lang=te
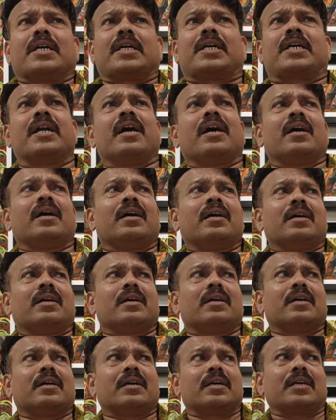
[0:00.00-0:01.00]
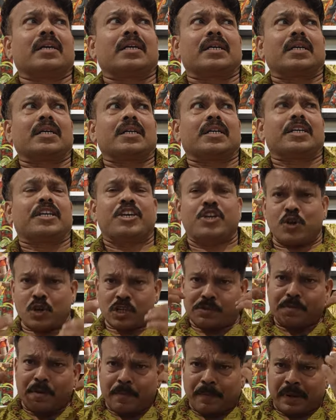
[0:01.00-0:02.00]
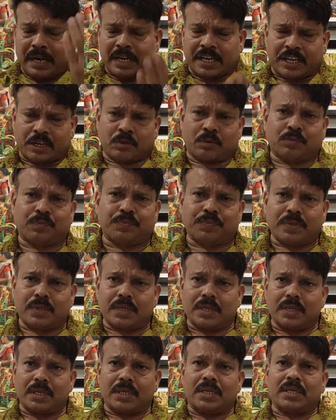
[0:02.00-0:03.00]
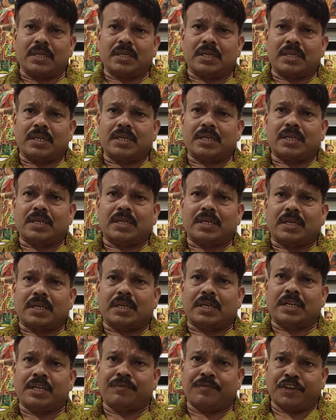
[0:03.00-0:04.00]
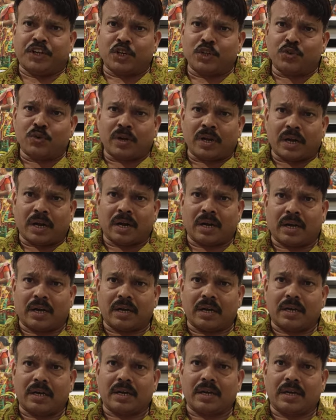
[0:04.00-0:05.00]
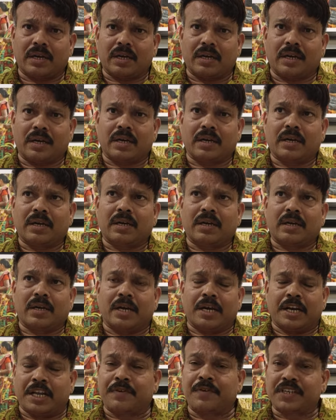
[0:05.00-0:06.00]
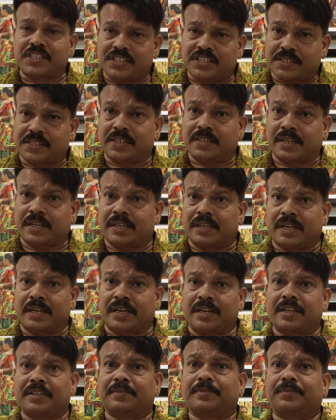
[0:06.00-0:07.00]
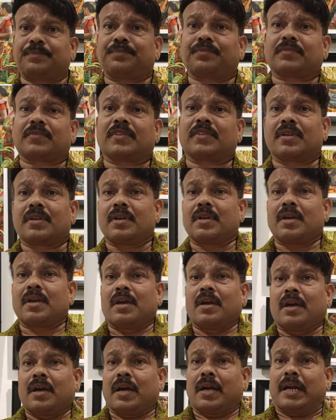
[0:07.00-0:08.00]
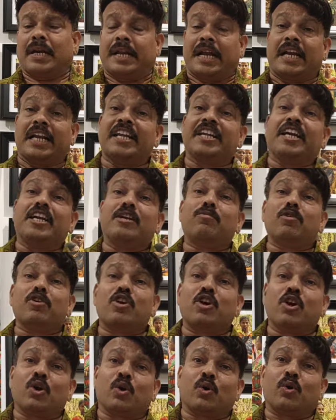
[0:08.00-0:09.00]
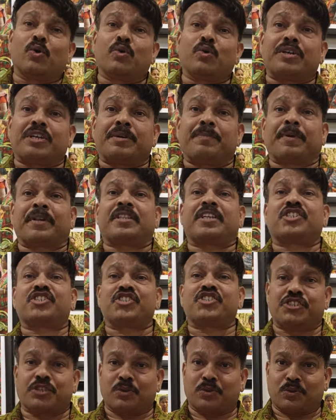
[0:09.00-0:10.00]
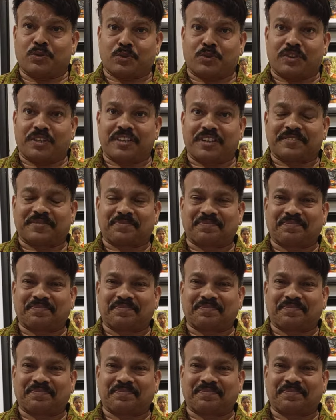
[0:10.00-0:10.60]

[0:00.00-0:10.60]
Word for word: ఇక్కడ ఈరోజు మిమ్మల్ని నేను ఈ వీడియో ద్వారా రిక్వెస్ట్ చేసేది ఏంటంటే ఢిల్లీ నడుబుడ్లో ఈ ప్రదర్శన జరుగుతుంది